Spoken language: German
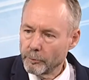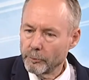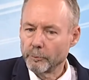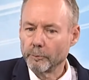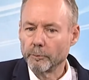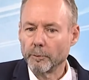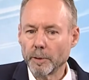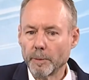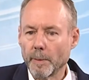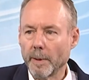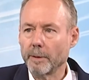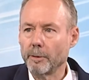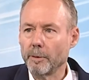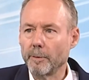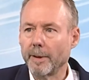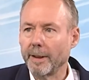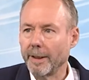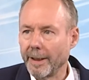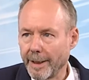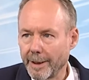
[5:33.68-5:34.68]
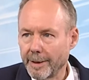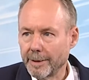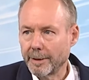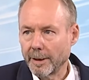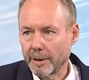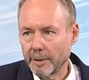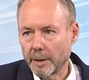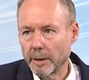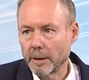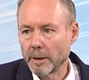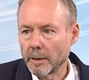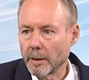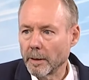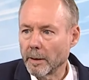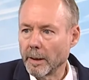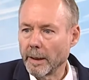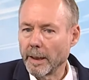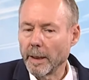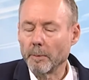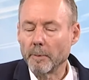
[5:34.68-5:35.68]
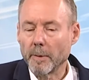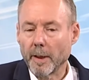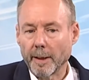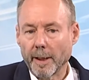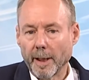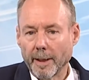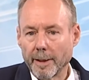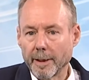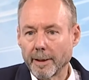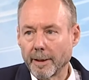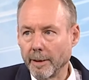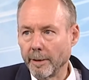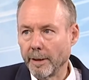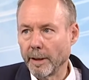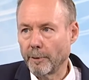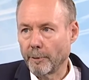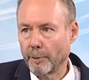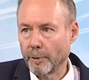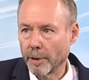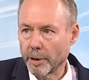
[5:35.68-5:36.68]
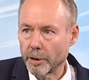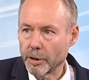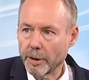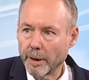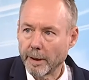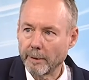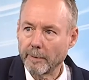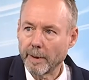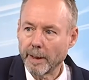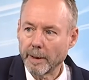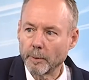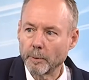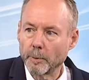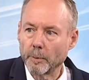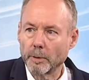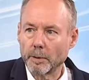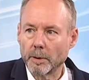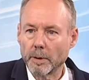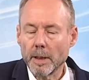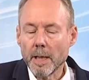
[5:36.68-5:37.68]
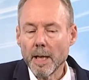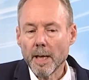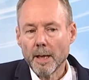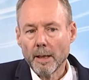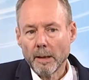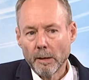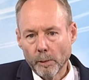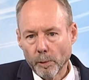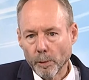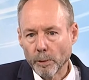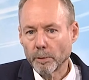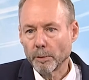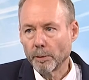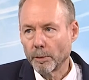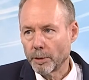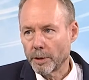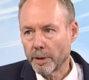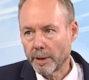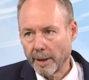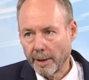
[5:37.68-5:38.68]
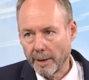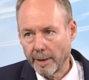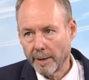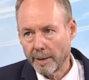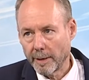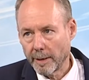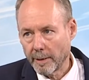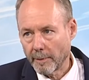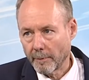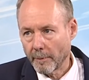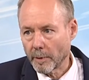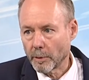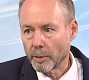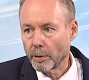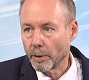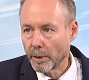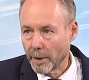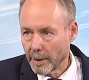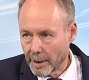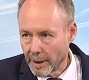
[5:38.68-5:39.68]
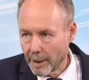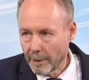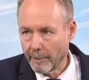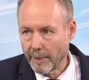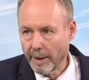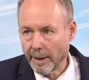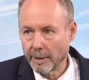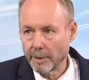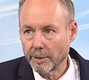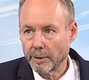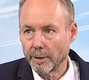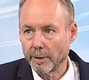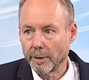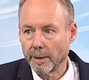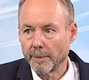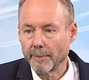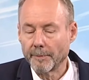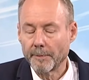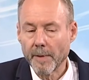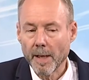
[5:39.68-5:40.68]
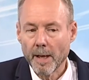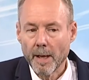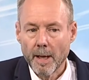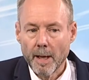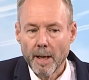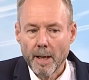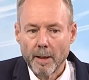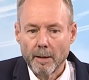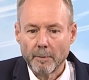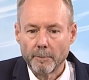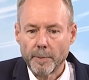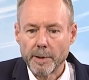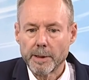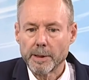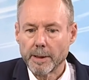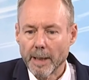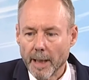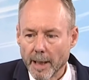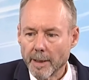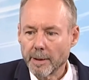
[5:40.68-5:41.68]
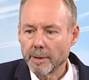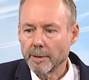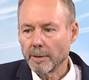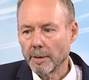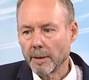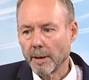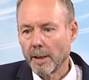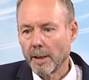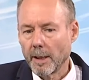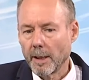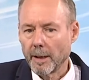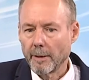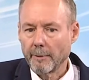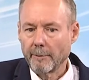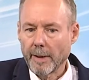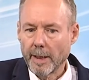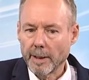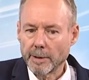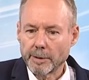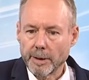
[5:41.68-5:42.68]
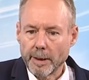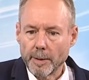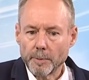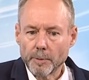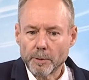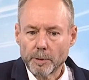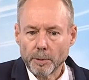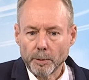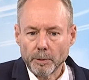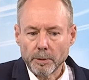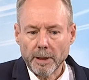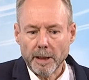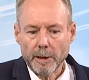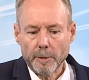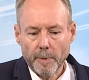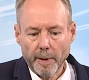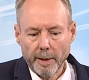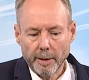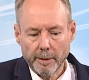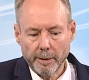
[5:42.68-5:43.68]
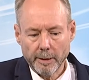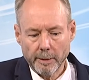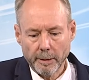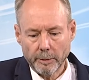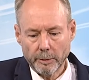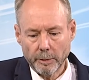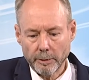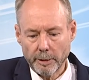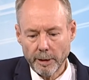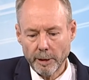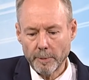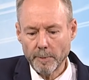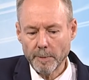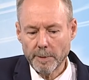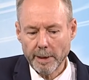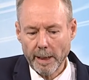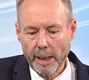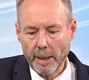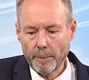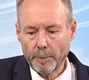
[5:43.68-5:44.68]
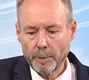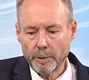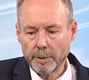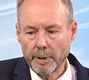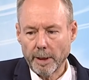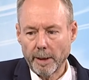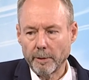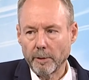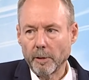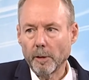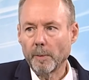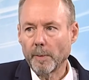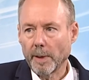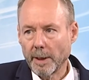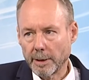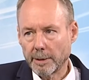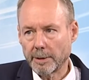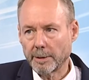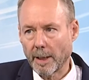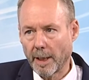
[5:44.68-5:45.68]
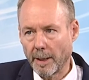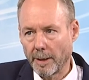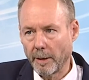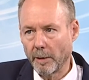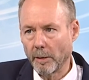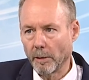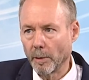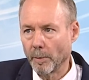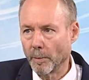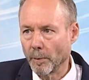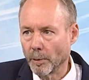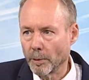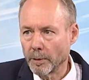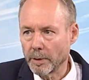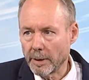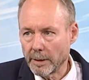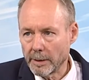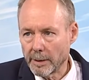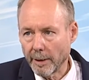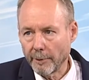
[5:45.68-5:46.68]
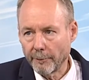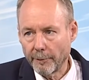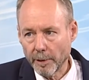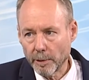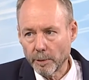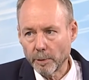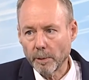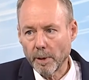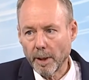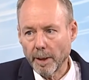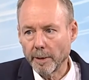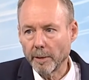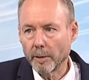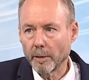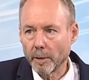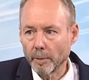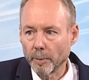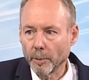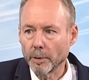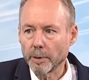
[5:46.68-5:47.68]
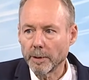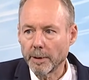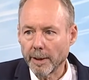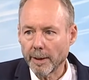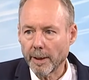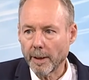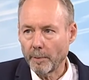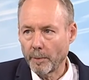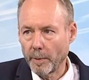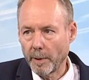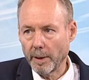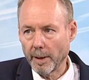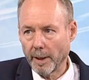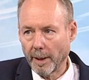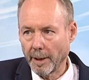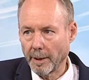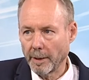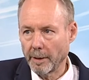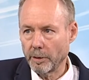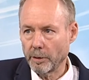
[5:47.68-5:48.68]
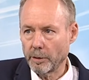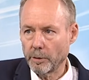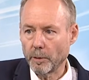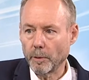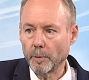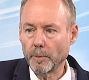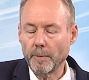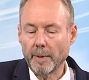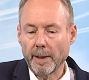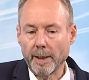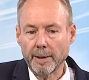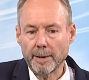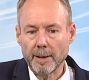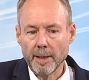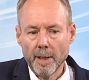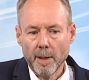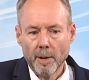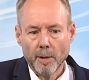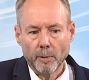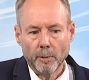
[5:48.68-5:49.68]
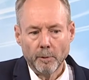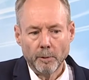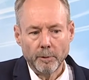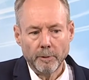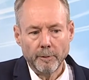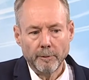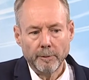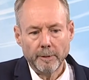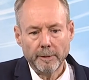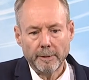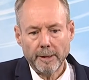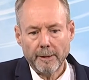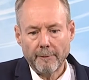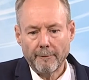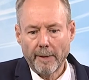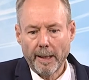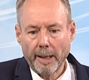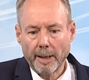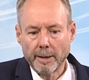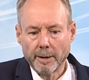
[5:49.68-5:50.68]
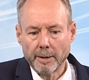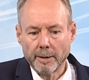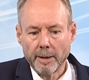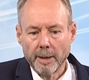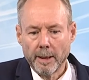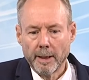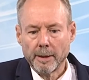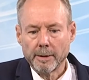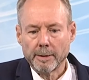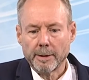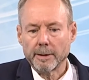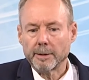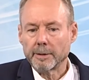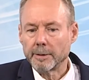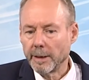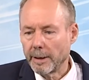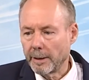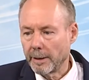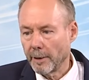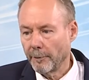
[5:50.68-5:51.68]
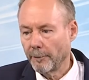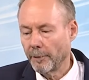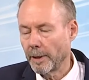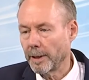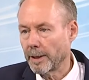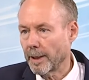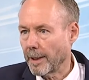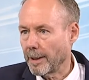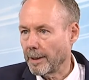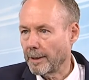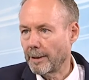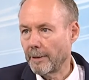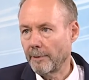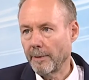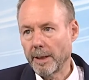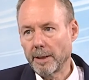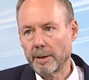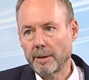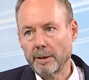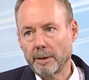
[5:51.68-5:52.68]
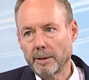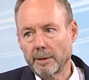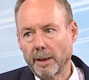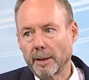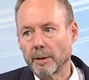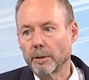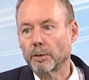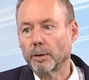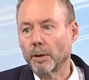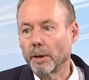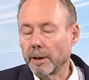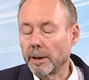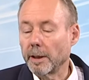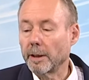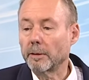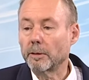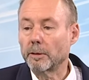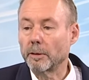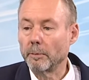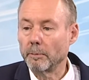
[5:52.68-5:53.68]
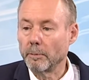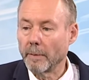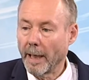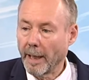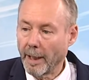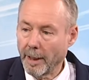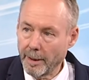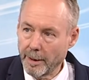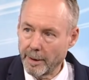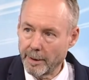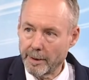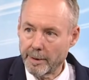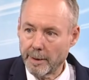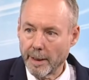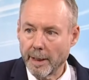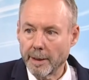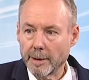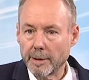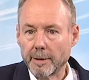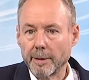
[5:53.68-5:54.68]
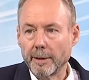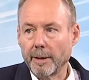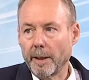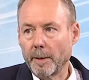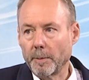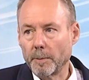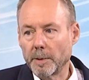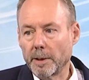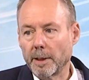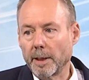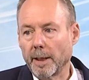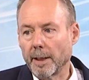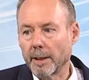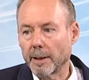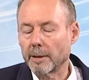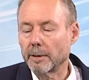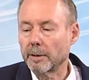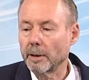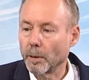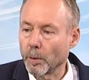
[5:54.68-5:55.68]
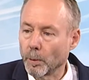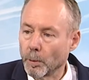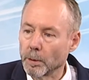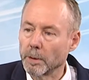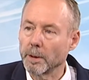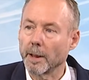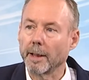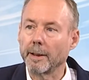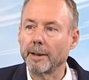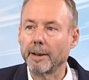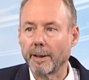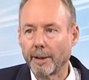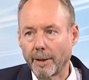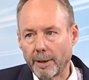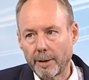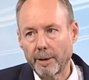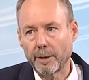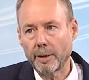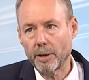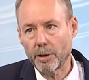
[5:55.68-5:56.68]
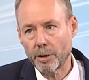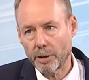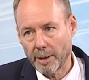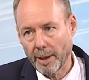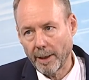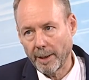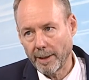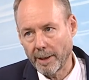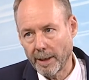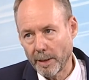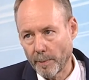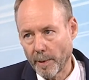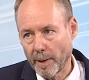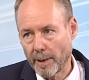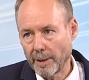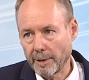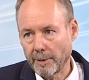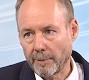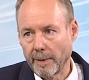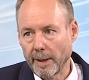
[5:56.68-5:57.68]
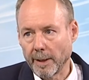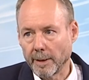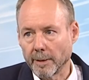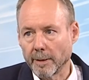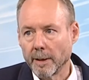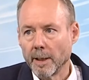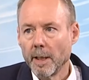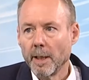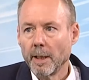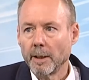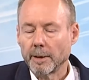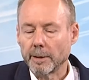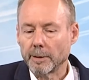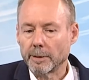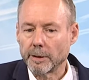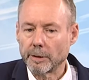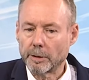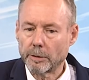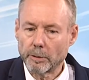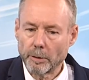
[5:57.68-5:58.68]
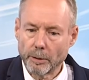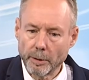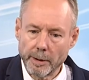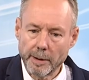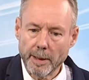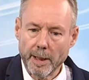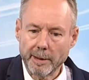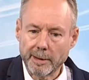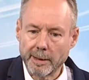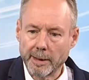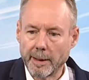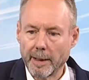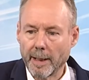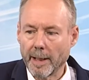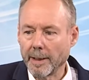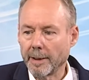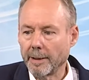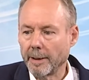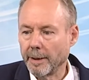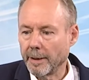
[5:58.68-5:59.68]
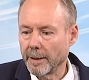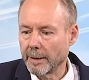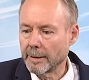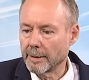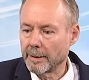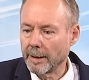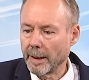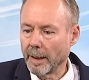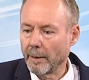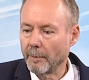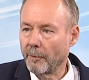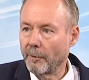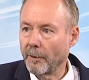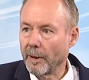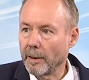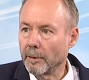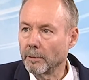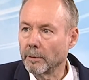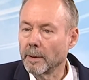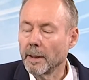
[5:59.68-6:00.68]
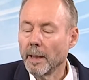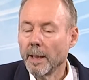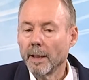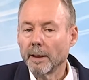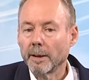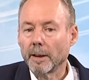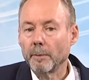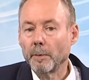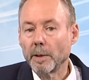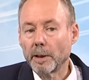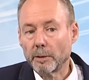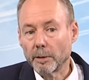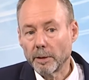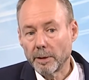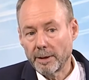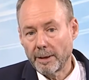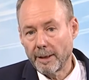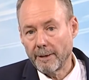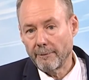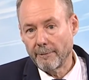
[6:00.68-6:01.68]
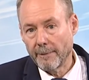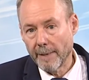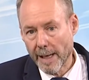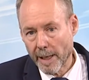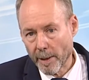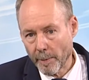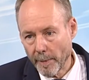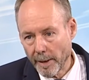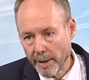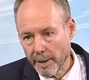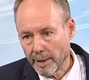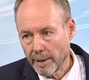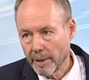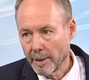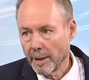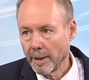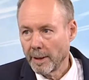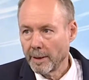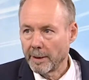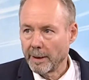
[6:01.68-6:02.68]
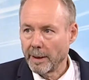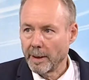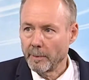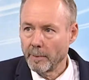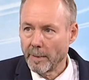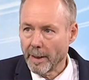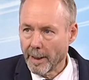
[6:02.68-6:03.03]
muss man überlegen, dass sie eben an einer Klinik vorgestellt werden, wo Hodenhochstände korrigiert werden können. Bislang war es eben so, dass man zu diesem Zeitpunkt dann nochmals eine Hormon, den Versuch einer Hormontherapie eingeschoben hat, und wenn dies nicht erfolgreich gewesen ist, dann sollte zum Ende des ersten Lebensjahres der Hoden an die richtige Stelle gebracht werden. Das ist heute nach den Leitlinien die Empfehlung, damit durch die Wärme, die im